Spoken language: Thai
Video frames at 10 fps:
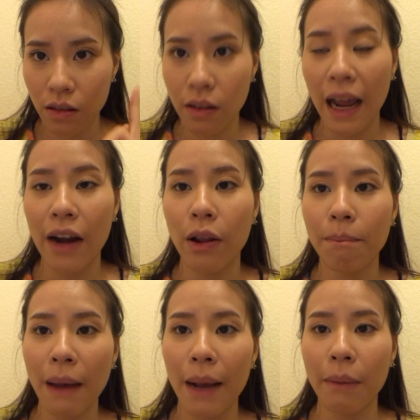หน้าด้วย
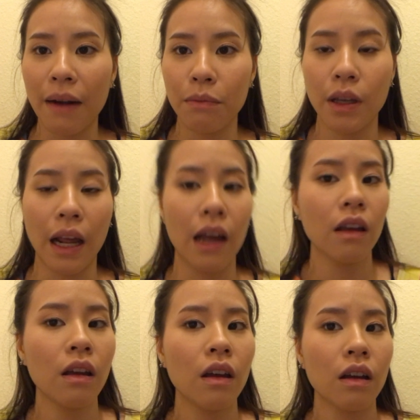แป้งพับด้วยนะ
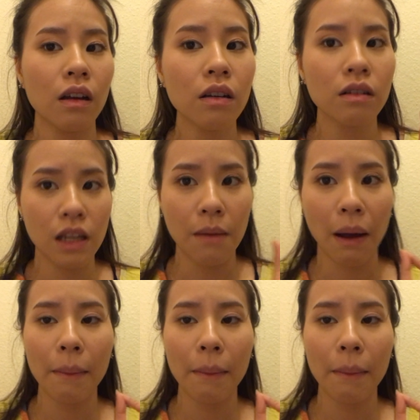ก็คือดี